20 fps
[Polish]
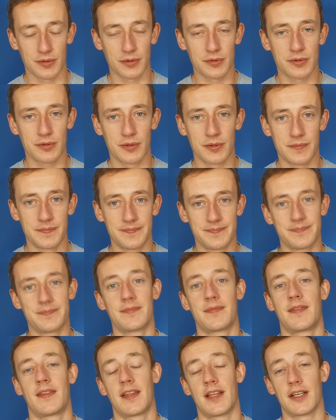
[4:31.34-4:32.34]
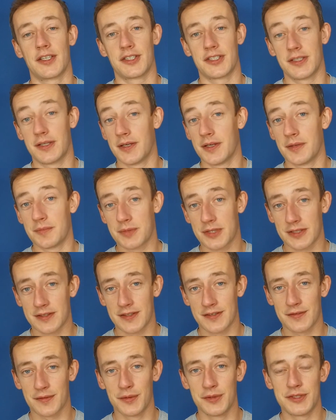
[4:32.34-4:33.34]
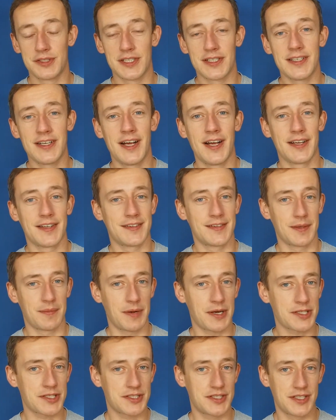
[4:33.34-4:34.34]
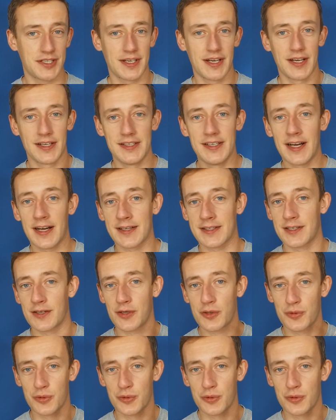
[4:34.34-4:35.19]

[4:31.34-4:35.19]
Także przetestujcie, zobaczcie jak Kunagon